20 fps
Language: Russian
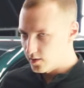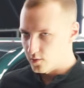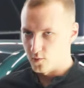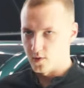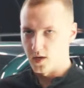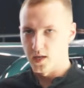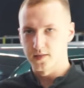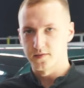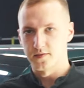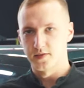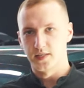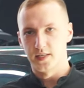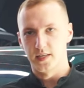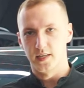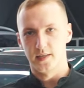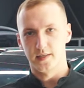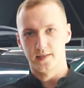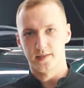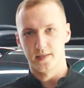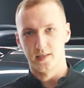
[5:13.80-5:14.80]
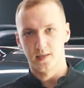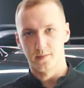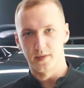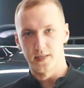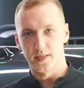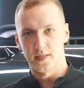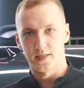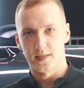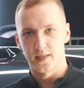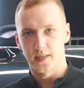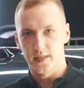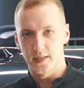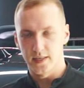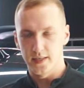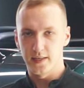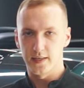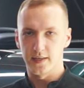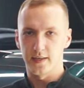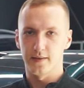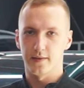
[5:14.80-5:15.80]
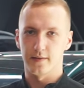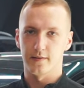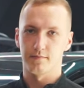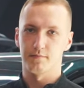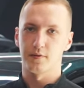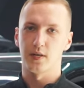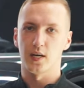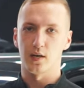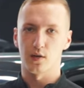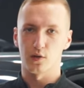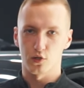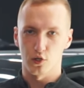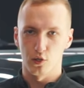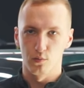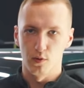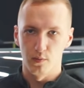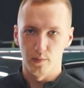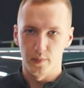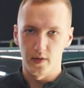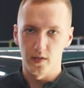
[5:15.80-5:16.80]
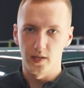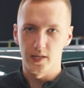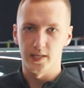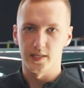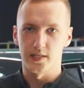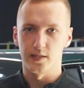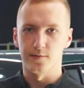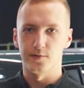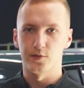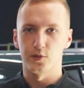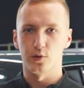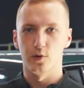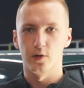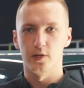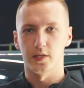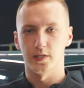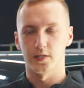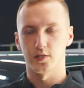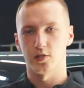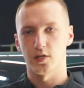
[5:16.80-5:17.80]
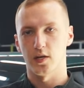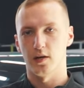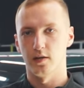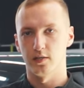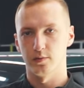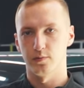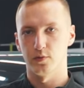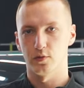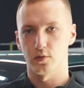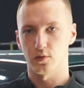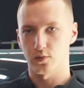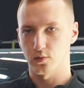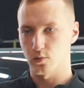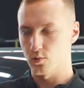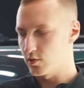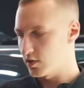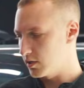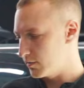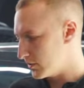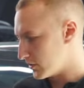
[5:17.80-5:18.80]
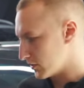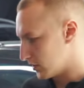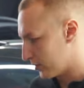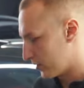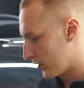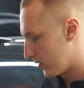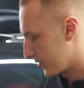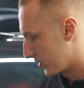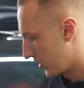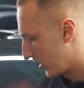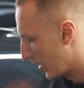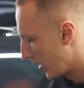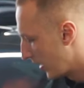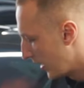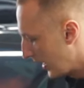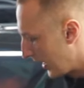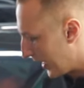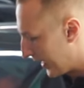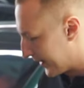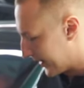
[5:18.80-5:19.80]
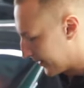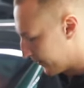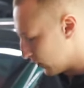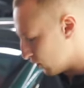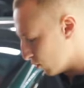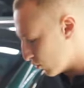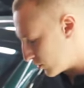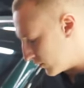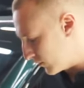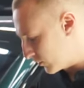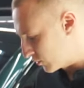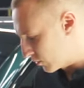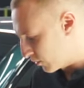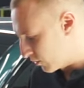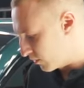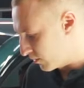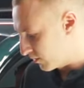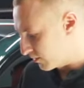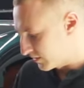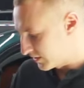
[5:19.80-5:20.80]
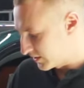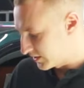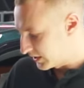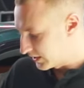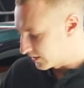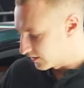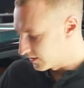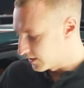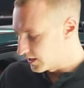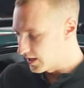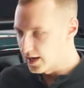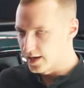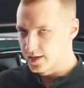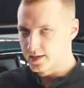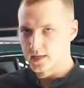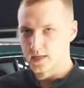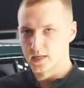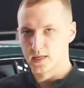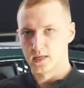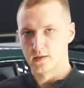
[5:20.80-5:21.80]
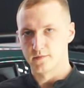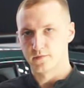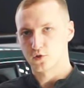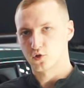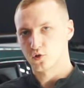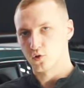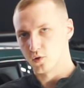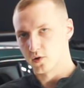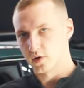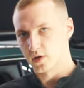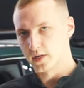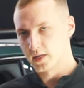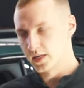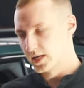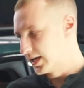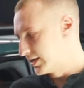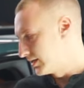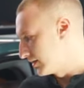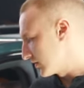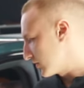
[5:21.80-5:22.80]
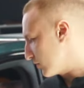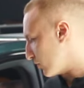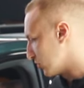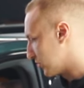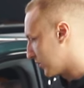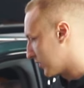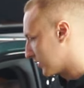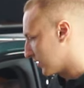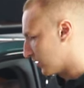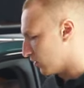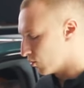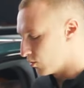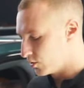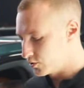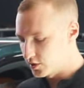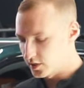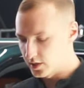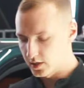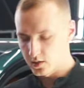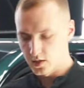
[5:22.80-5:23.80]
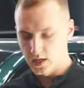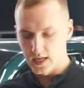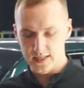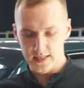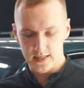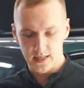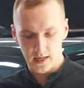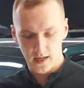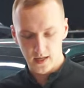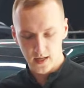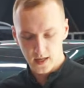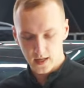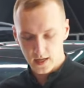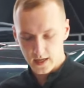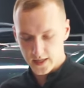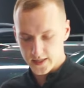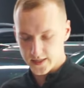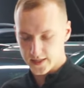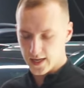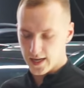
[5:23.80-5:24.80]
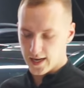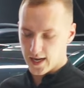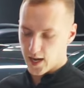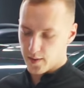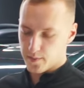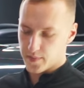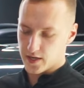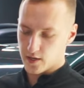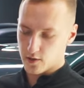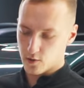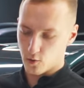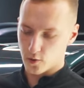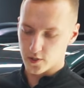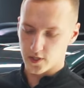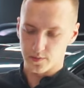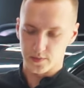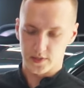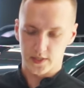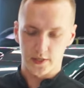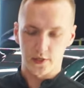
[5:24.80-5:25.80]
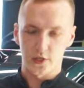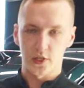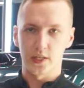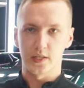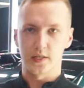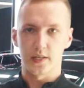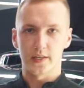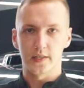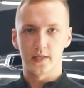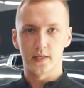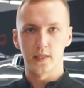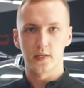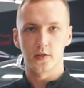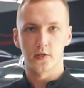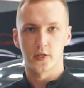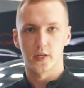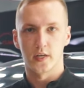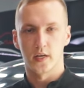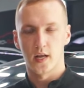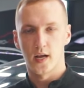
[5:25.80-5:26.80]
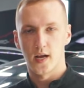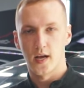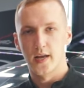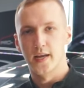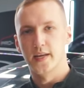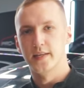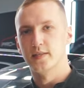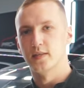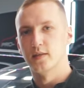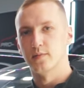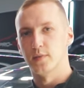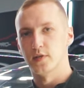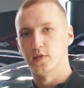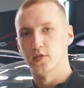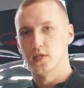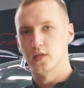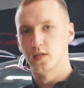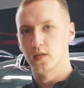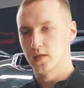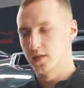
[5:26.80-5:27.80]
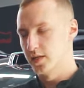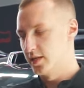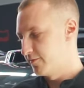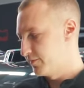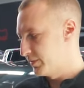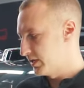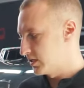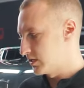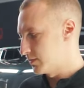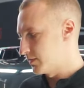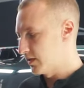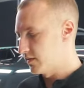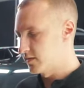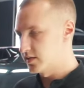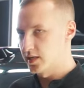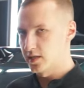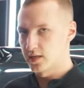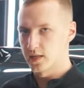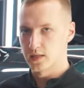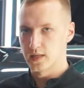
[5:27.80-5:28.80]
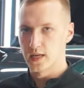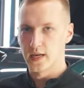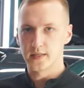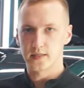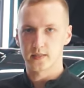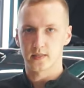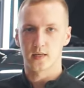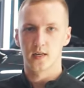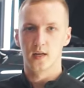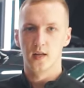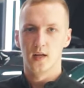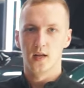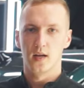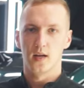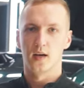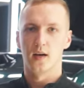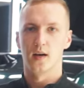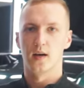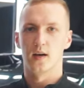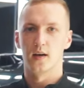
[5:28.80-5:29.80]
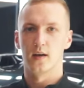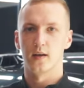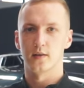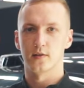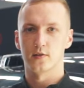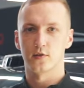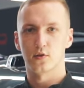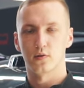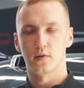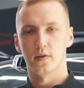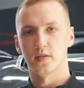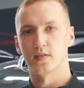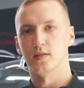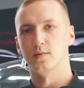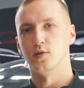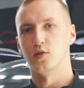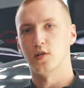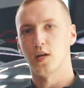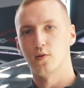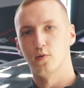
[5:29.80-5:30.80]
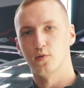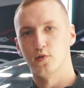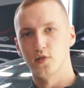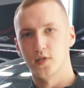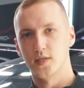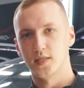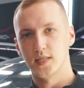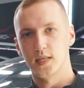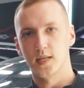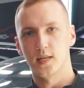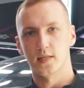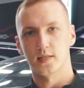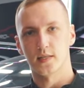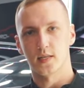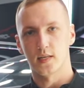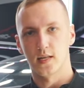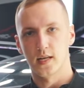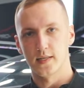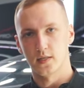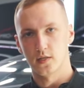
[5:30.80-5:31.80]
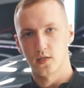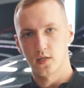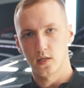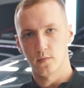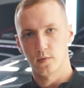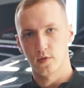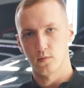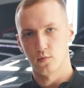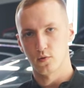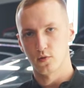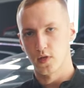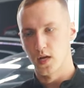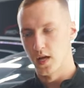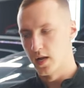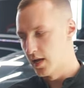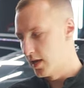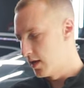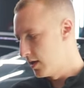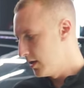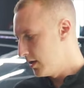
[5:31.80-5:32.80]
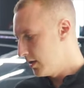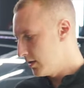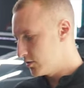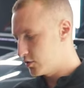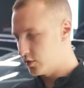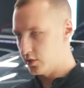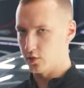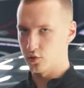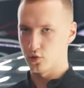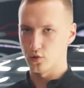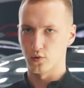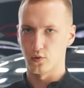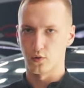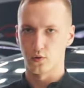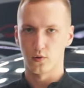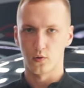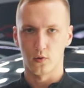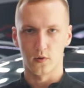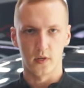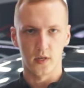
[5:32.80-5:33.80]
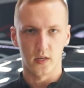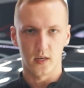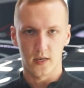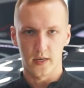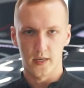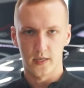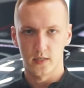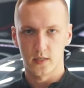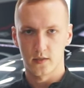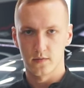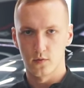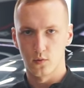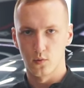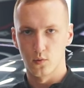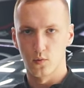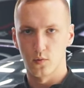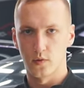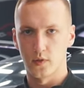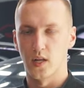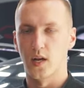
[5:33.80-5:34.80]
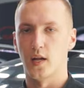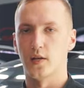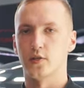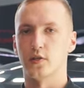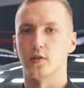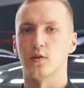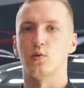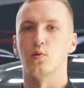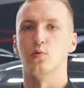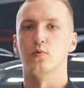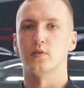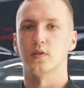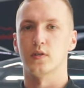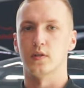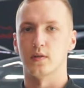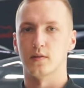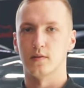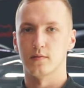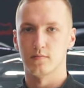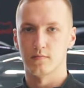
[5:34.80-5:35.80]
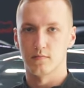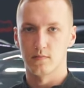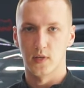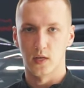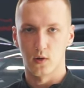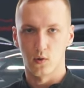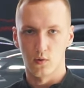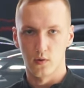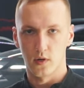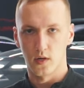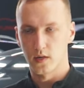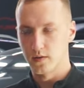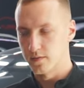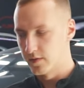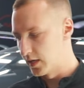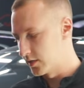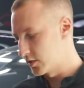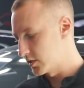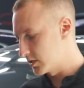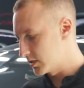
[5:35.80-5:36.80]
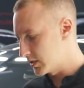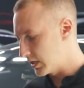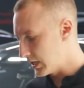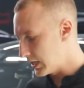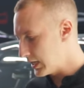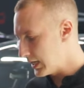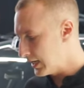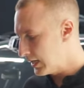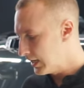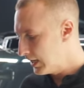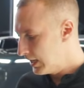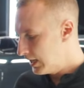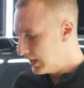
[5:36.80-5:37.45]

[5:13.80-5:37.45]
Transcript: У нас все серебристые, и хорошо бы было, если все это сочеталось бы друг с другом, и все, собственно, это мы уже все сделали, оклеили в черный глянец, смотрится очень классно. Далее переходим, защита днища на этих машинах, да и в принципе на всех китайцах, э, что я замечал, очень сильно страдает защита, потому что она чересчур тоненькая. Если вдруг на наших русских дорогах в нашей стране